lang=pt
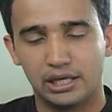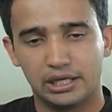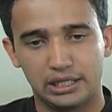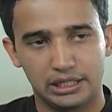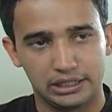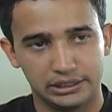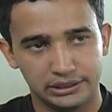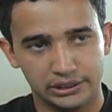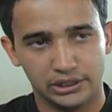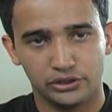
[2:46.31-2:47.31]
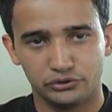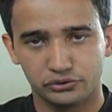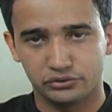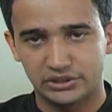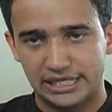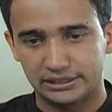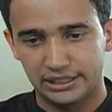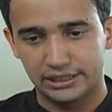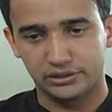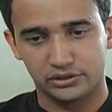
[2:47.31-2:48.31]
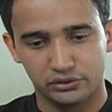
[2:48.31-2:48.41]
é, junto com os atletas,